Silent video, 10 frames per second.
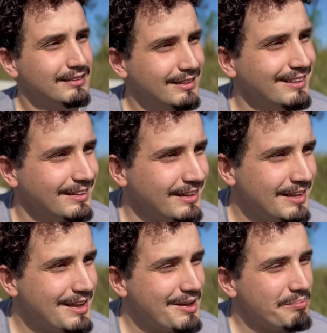Uhum.
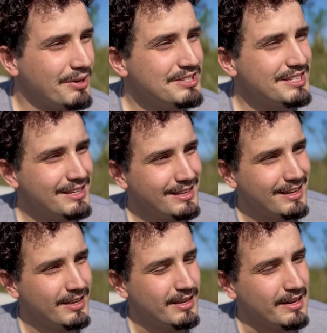Pode ir.
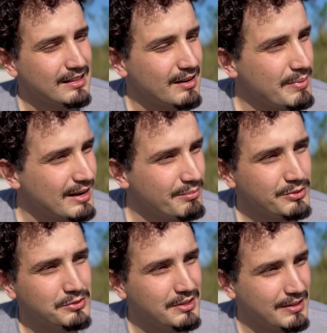Ele trabalha
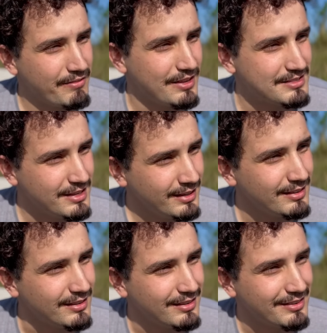muito tempo na
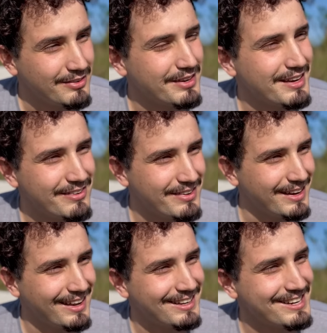fazenda e eu queria ver a
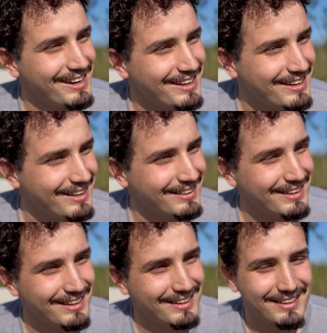cara de alegria
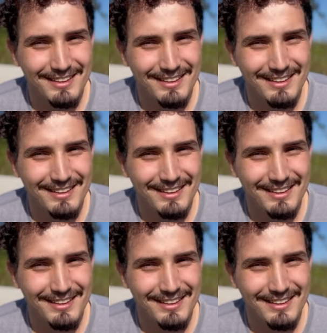dele.